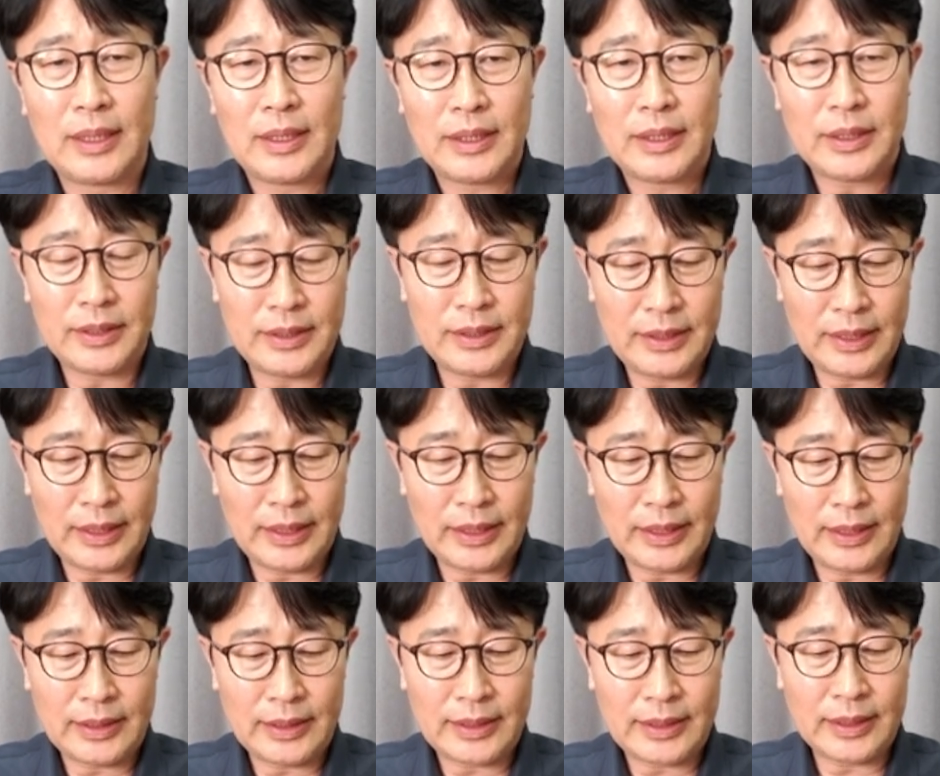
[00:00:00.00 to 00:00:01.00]
현재
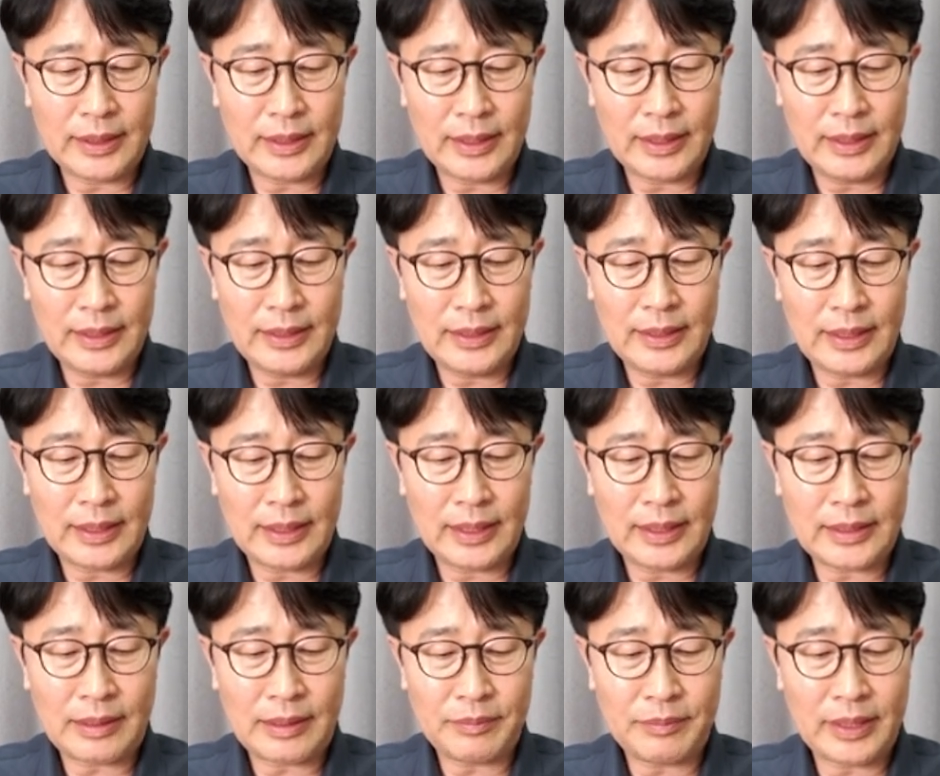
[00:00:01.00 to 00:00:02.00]
1단계, 2단계,
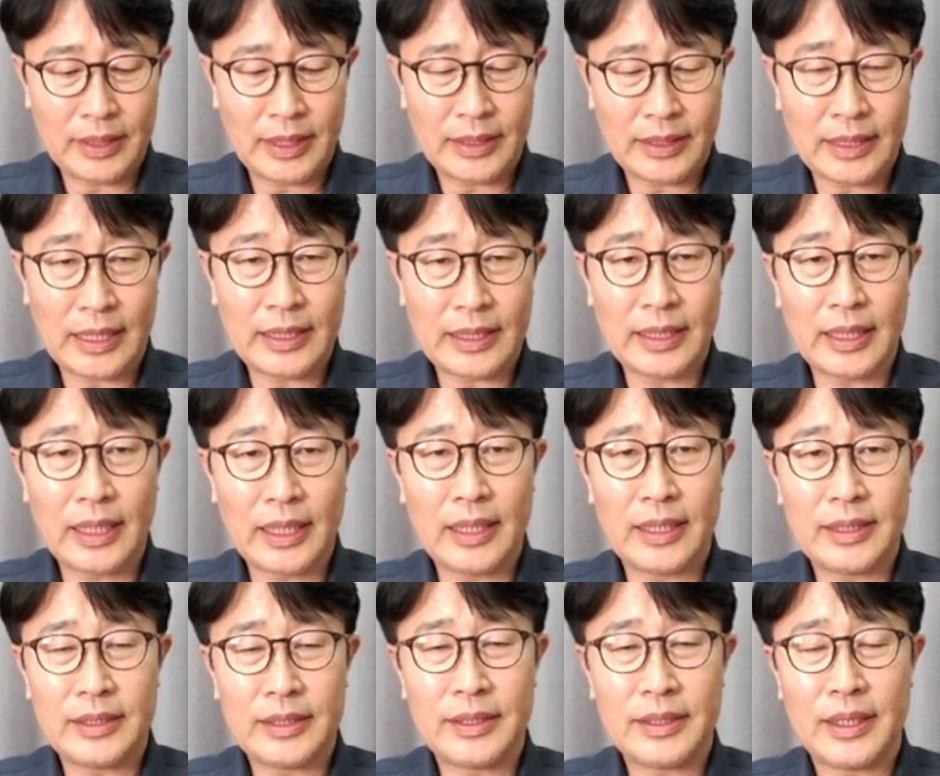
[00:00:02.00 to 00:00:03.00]
3단계, 4단계가
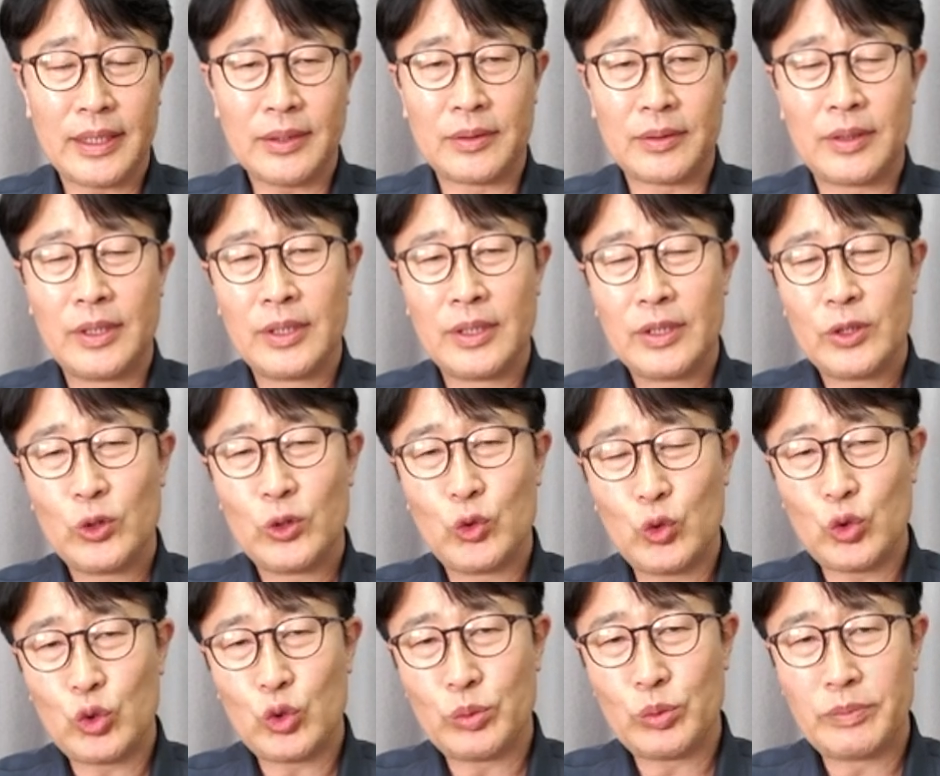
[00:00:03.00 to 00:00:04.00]
있는데요.
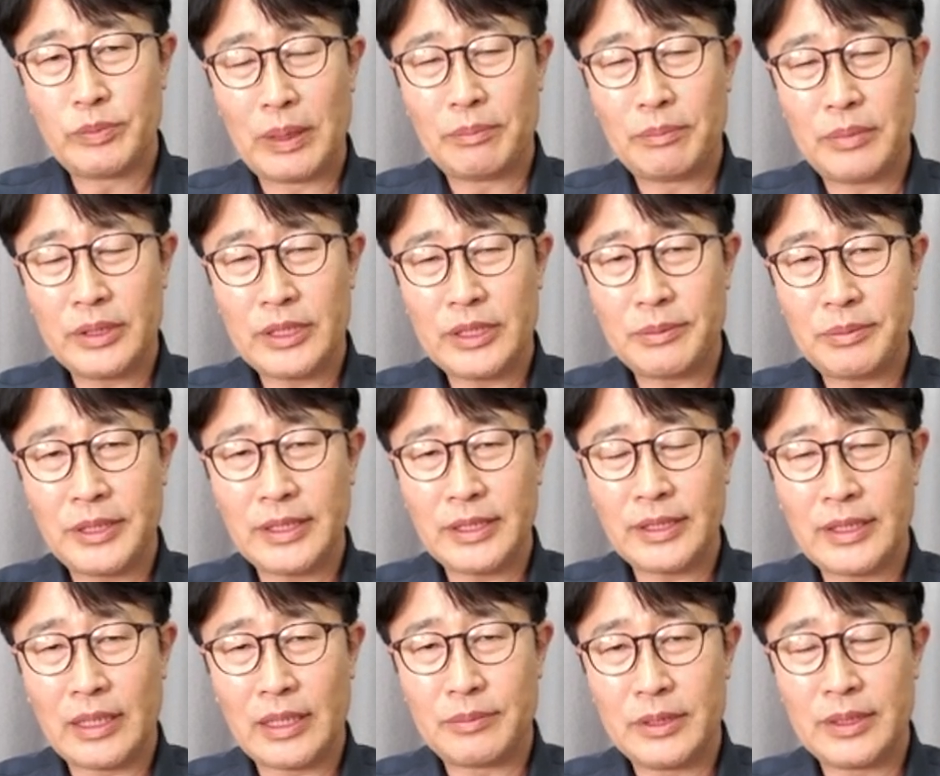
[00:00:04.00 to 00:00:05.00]
유튜브 멤버십
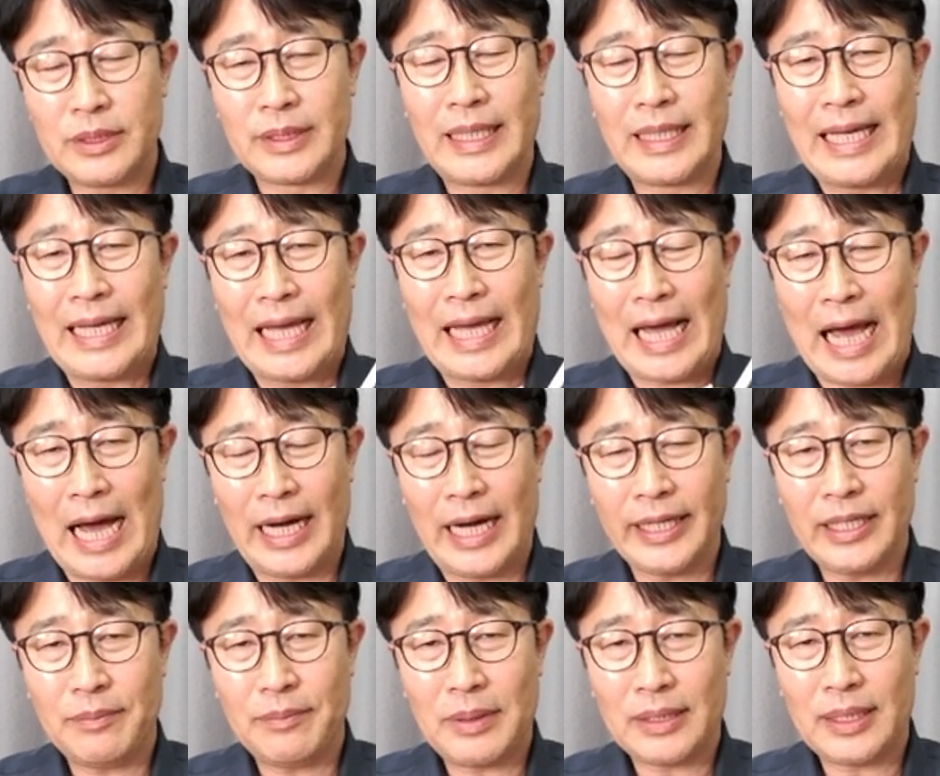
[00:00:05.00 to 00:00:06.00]
시스템은
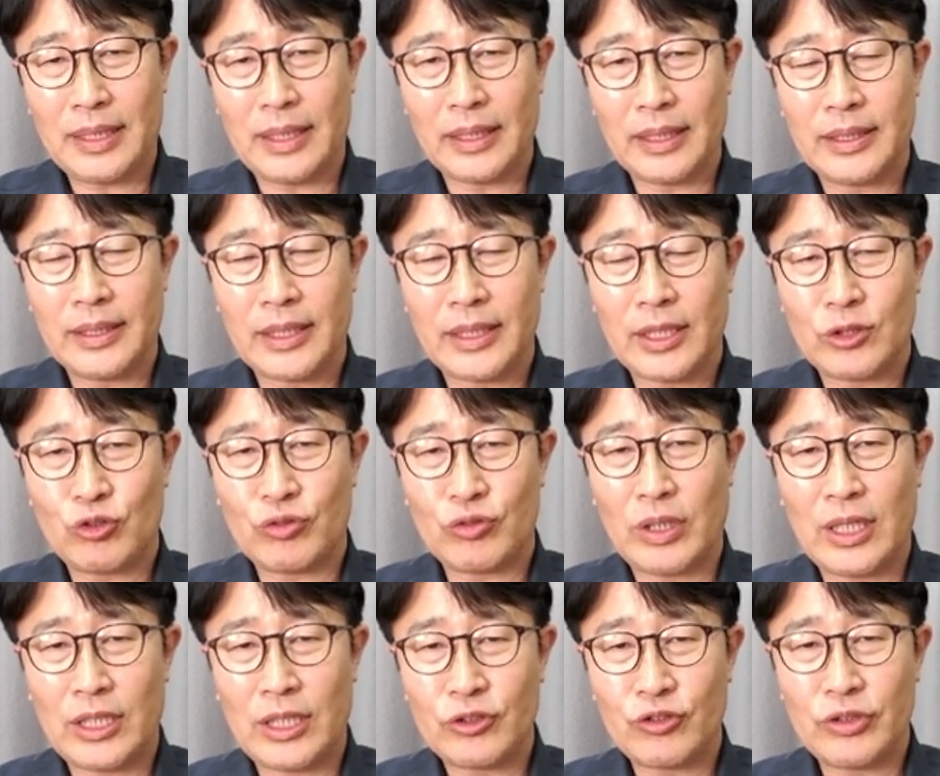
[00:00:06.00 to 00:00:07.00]
강의마다 이렇게
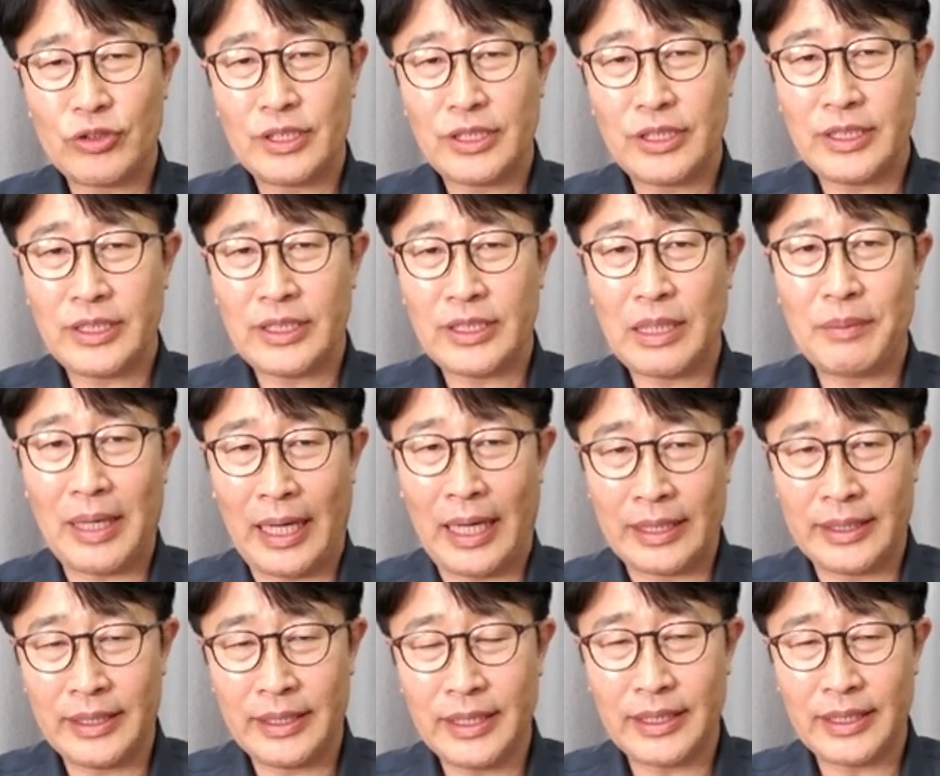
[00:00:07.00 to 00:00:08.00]
수강할 수 있는 시스템이
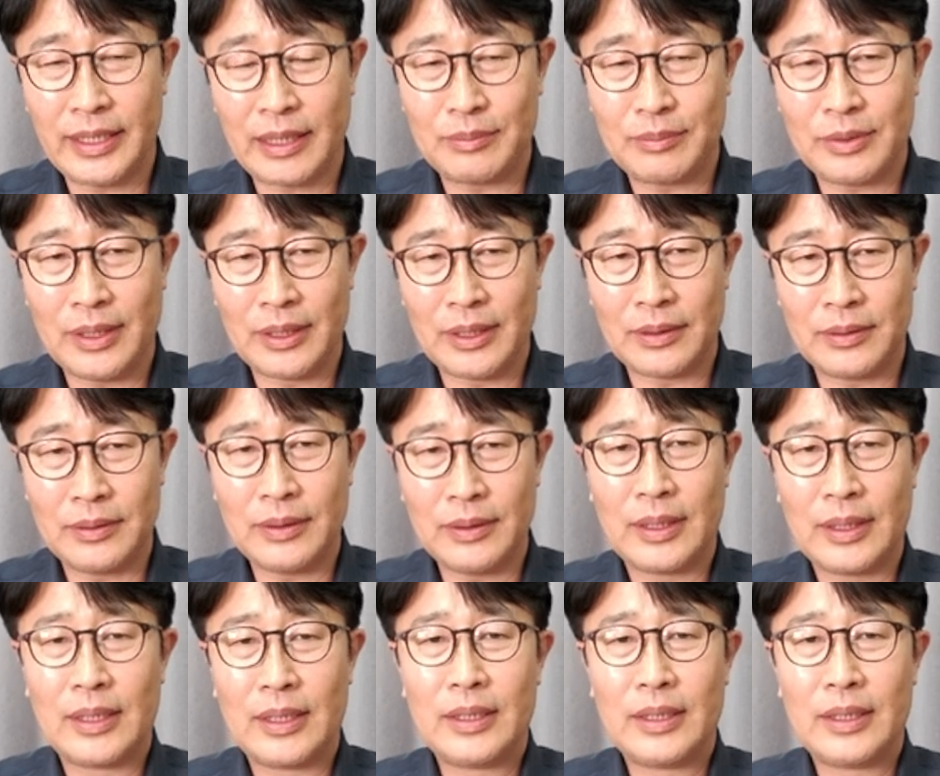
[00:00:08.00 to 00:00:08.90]
아니기 때문에요.